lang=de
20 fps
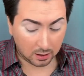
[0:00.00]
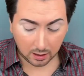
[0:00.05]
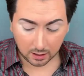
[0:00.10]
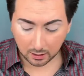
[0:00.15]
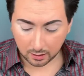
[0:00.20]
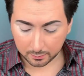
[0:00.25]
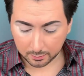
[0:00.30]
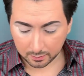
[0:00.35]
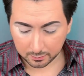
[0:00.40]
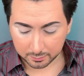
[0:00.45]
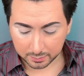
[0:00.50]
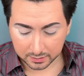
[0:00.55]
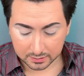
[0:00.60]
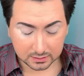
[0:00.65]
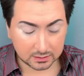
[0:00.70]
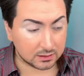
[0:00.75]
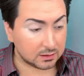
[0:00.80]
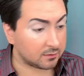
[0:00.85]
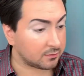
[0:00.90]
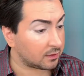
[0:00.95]
Aber ein
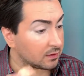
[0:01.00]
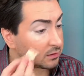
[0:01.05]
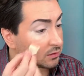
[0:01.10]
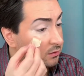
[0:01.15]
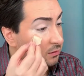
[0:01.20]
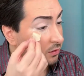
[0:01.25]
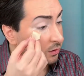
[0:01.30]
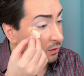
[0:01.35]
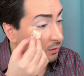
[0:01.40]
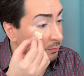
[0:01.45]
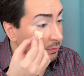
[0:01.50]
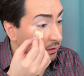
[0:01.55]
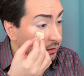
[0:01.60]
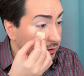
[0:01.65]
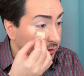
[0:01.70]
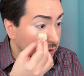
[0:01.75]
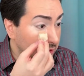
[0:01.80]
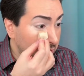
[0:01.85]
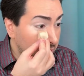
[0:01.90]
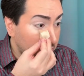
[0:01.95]
bisschen was
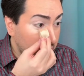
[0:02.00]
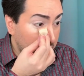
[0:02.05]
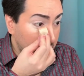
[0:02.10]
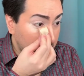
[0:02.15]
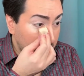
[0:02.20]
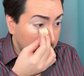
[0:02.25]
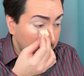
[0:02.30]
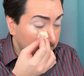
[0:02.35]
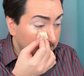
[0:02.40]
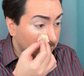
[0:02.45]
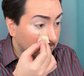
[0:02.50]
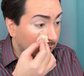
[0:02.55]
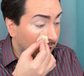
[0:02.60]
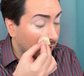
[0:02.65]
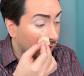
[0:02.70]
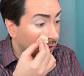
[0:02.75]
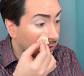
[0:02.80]
krümelt immer